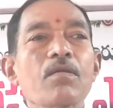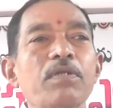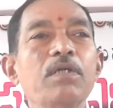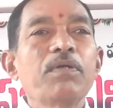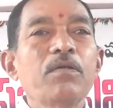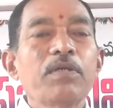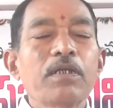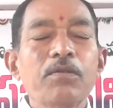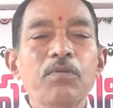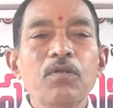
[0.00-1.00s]
పెద్దపల్లి
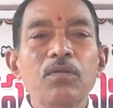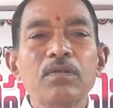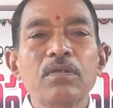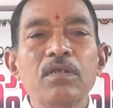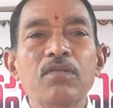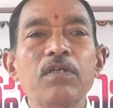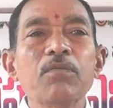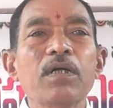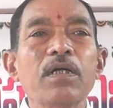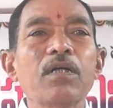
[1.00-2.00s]
పట్టణంలో వెండి
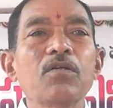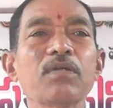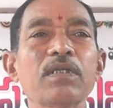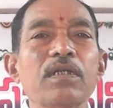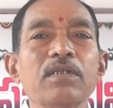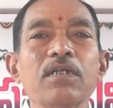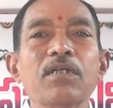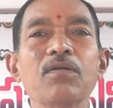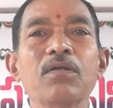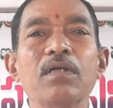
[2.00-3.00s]
బంగారం వర్తక
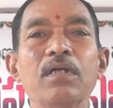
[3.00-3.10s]
సంఘం